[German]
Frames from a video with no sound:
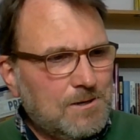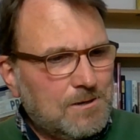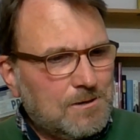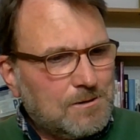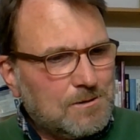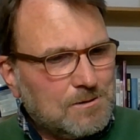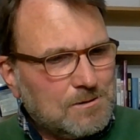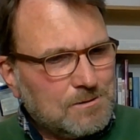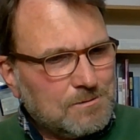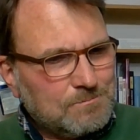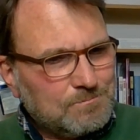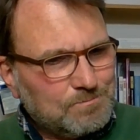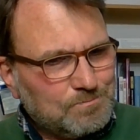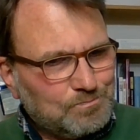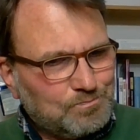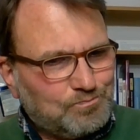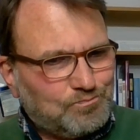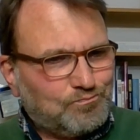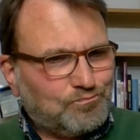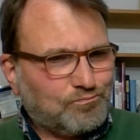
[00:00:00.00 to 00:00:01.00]

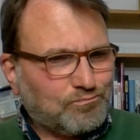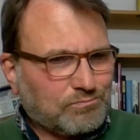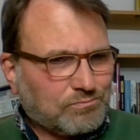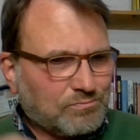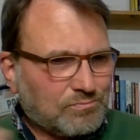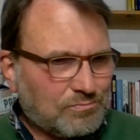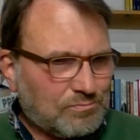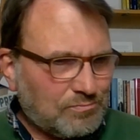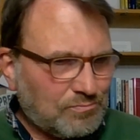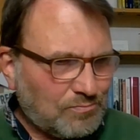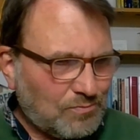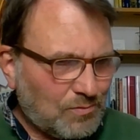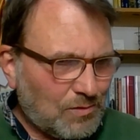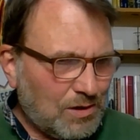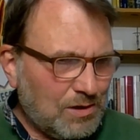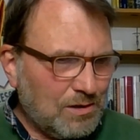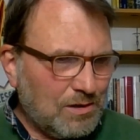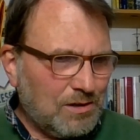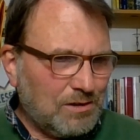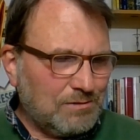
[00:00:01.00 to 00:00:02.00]
ähm,
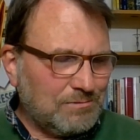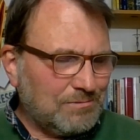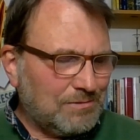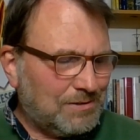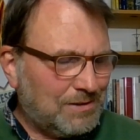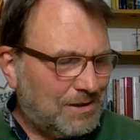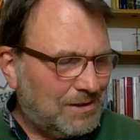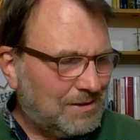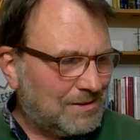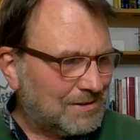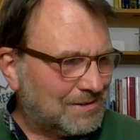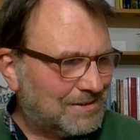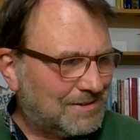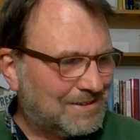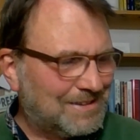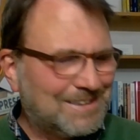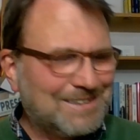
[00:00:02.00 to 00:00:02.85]
äh,